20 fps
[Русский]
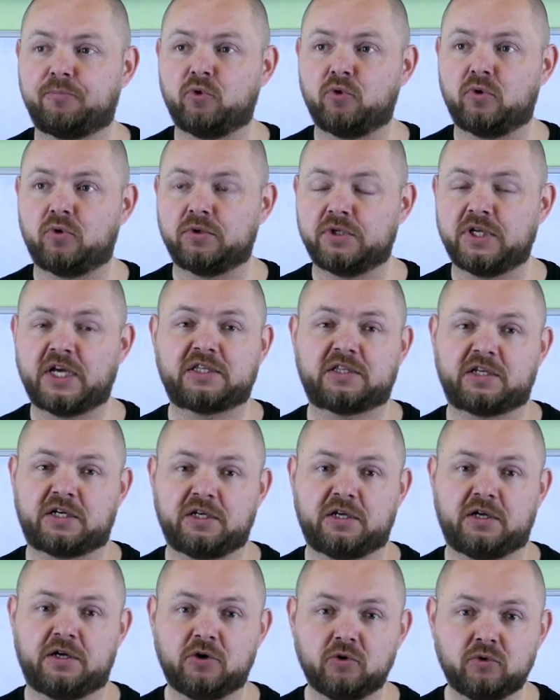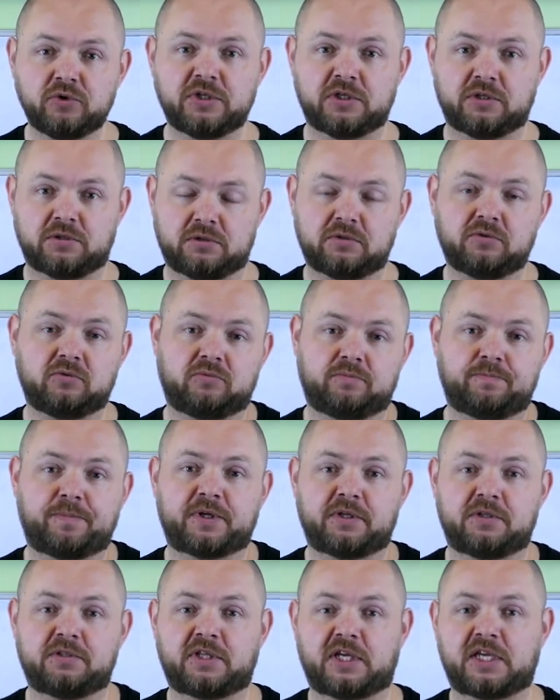по некоторые люди, ну
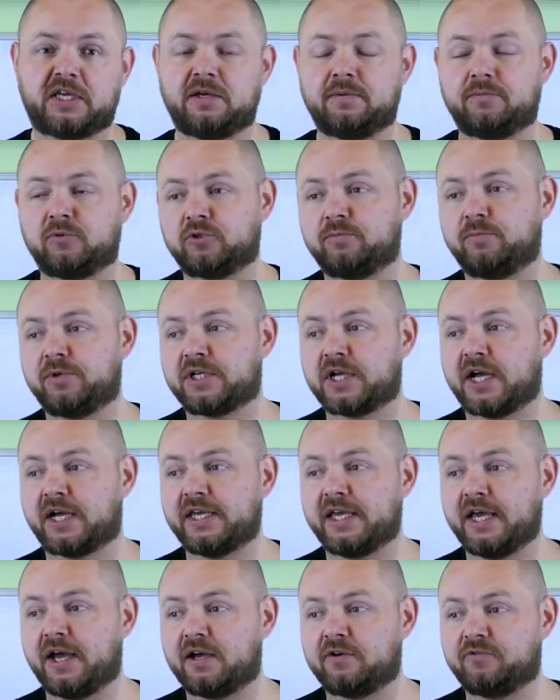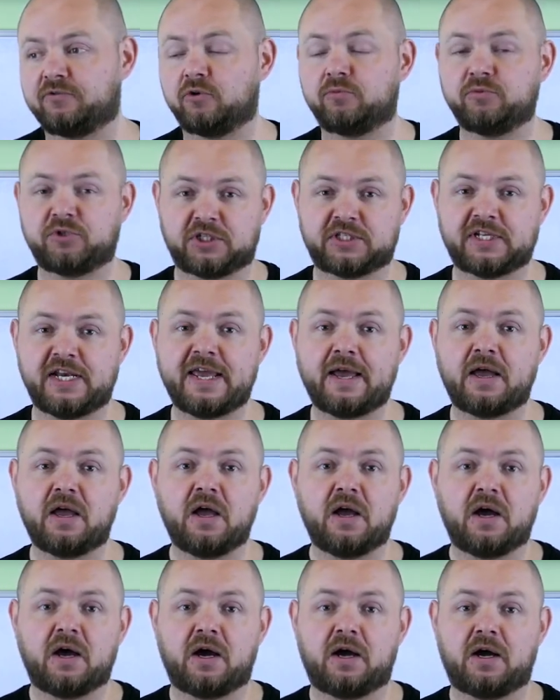такие, может быть, как я, в том числе,
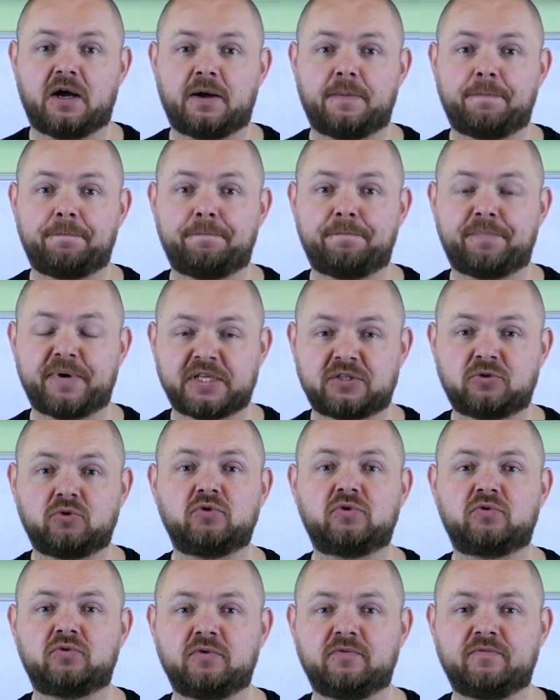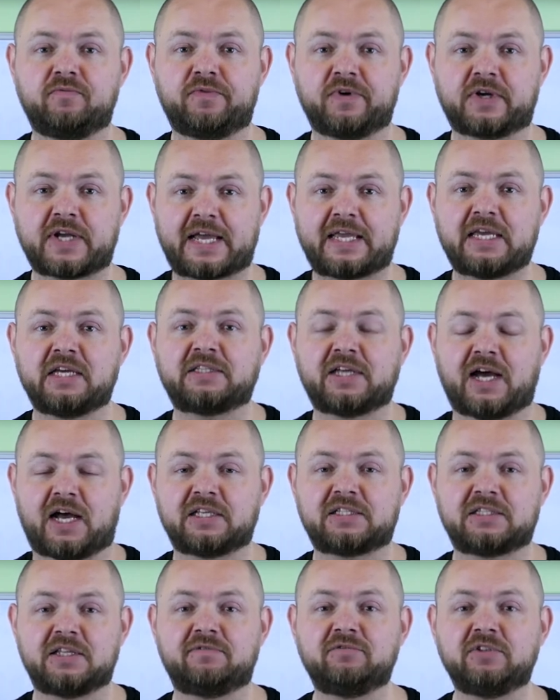а, присутствуем в каких-то
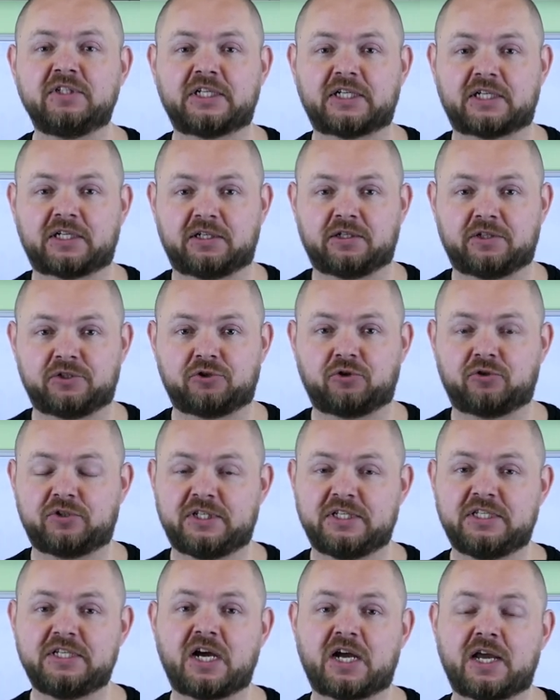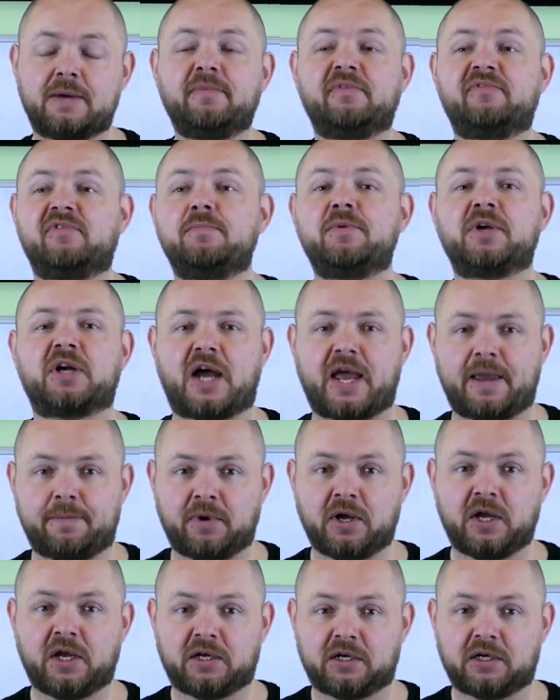основных а, соцсетях, и мы
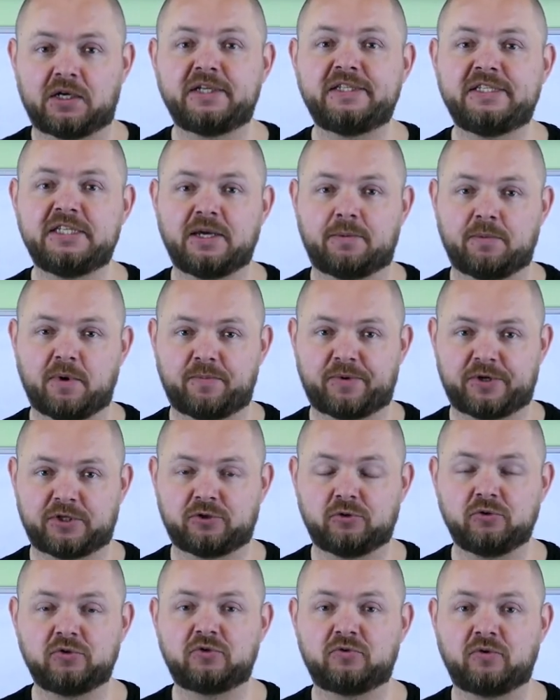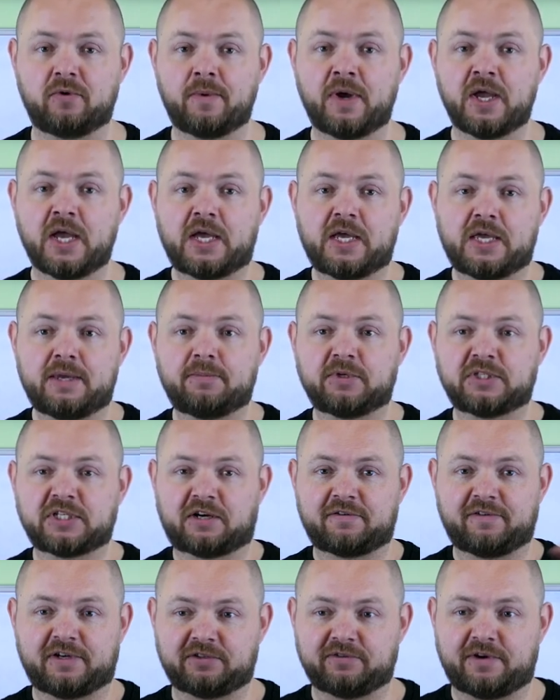выбираем, где мы присутствуем, и мы
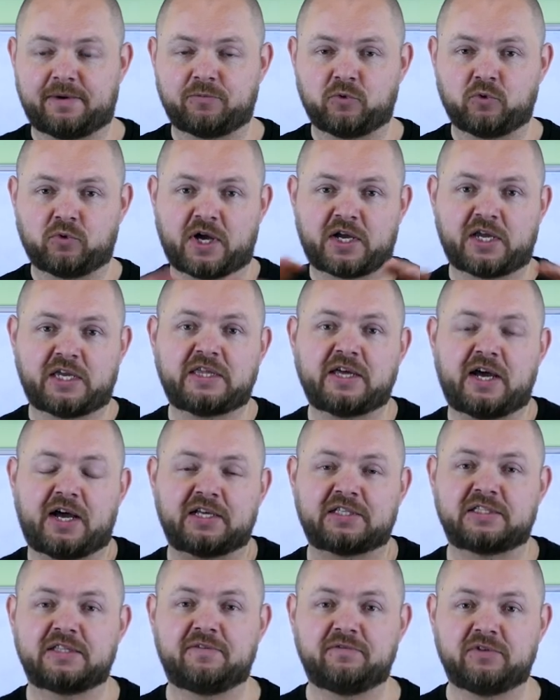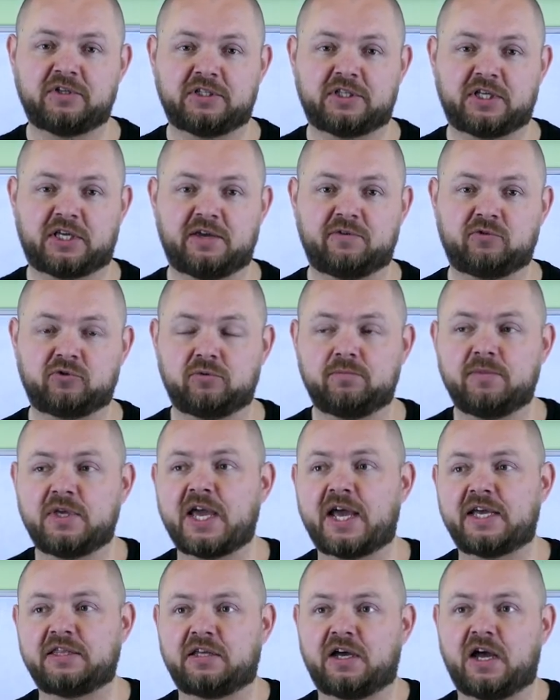захватываем, ну, какие-то основные такие. Вот у
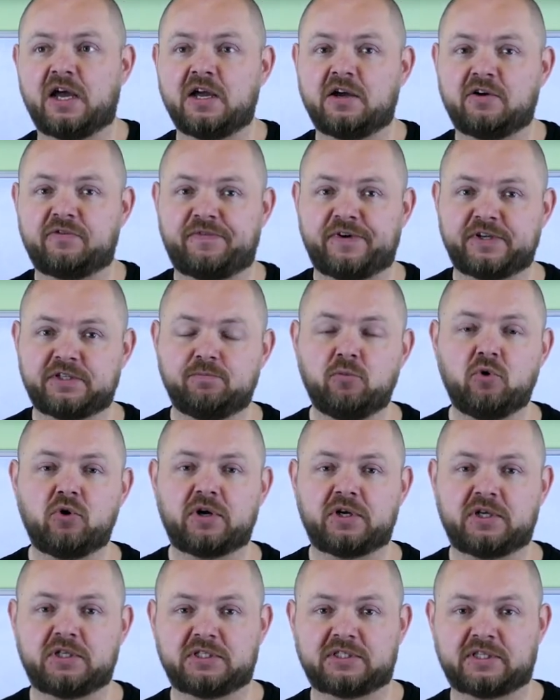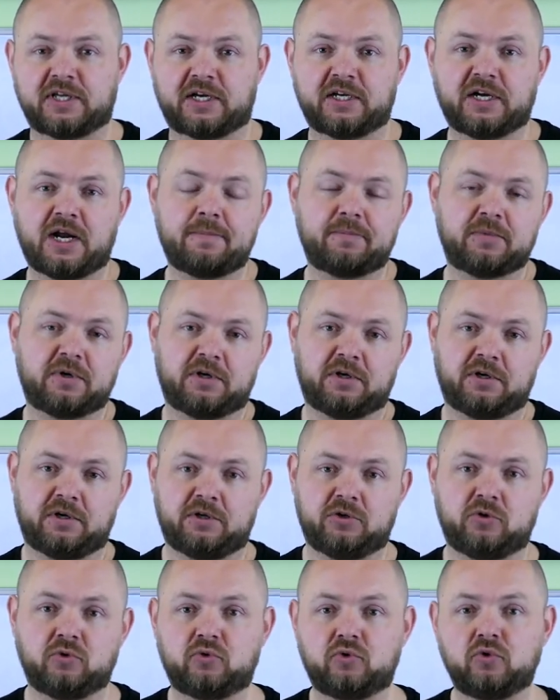меня это Facebook, Instagram, э,
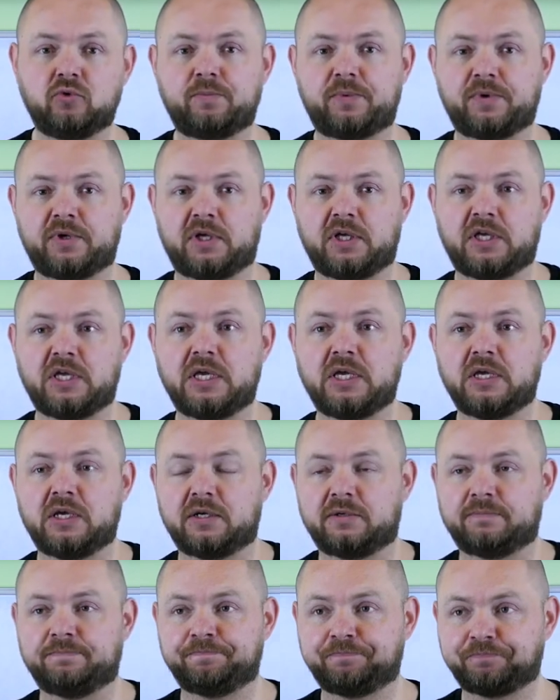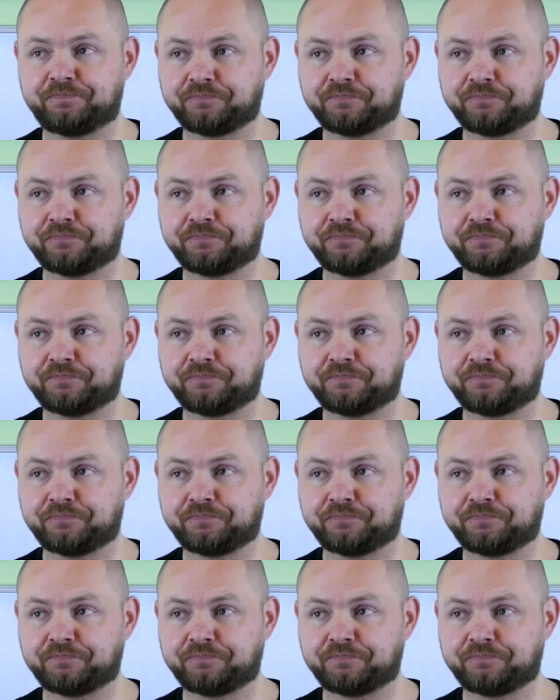YouTube и